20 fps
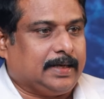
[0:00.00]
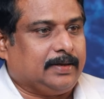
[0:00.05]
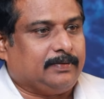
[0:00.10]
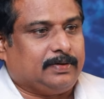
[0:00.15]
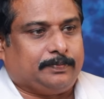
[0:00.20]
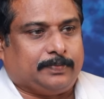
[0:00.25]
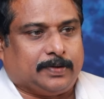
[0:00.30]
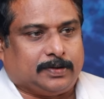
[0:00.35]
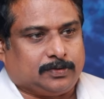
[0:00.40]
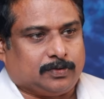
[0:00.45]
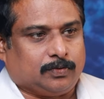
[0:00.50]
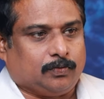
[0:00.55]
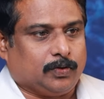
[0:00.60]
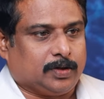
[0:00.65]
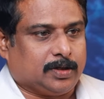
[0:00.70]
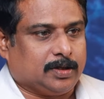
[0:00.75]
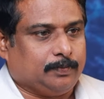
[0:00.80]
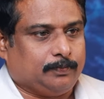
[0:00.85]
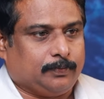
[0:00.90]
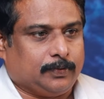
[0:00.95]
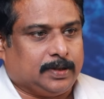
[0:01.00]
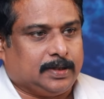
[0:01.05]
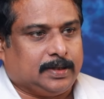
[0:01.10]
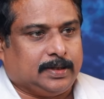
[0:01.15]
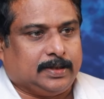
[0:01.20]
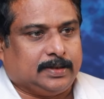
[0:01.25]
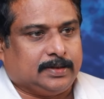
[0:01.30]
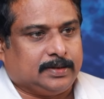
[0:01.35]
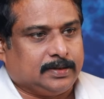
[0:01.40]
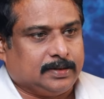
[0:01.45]
நிறையவே பார்த்துருக்கோம் ஒக்கி
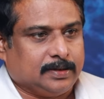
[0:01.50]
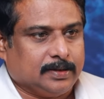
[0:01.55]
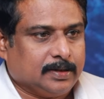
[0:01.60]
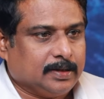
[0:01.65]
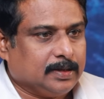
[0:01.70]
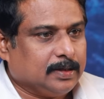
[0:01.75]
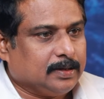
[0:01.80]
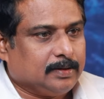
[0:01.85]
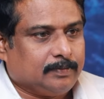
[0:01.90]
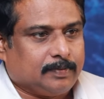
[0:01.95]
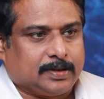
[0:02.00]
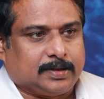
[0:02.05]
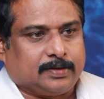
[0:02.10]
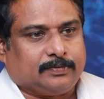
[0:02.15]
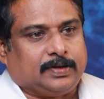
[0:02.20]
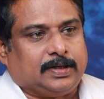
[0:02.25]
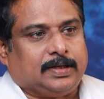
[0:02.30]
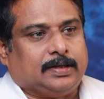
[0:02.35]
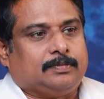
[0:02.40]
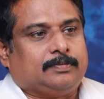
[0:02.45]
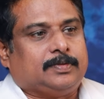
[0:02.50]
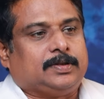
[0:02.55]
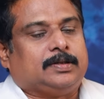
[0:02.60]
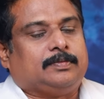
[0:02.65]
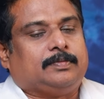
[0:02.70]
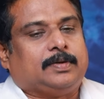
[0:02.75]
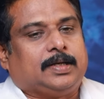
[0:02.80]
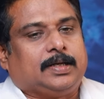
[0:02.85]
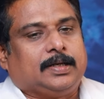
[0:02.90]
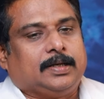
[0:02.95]
புயல்லேருந்து மற்ற வெள்ளம்
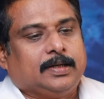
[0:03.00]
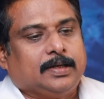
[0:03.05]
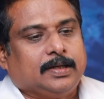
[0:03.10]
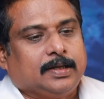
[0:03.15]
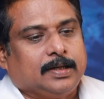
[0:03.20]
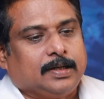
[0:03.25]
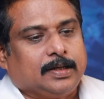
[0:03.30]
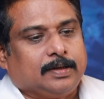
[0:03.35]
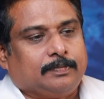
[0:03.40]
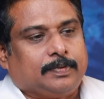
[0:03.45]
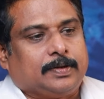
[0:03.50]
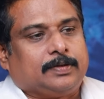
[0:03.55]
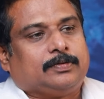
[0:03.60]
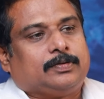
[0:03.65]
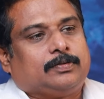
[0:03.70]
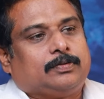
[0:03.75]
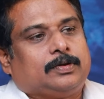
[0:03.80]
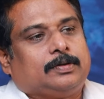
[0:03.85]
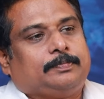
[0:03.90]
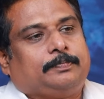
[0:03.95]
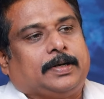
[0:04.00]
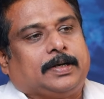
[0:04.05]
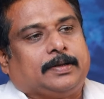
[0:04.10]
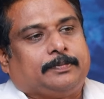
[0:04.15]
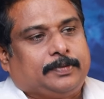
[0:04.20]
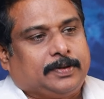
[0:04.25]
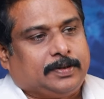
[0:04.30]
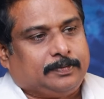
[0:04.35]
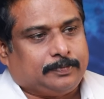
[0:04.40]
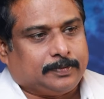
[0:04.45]
இந்த மாதிரி இப்போ இவர் ஒரு
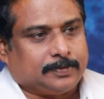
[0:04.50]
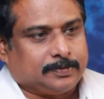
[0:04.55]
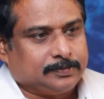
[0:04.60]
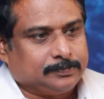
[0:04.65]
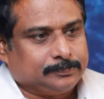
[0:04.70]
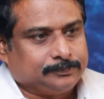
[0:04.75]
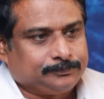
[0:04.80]
படப்பிடிப்பு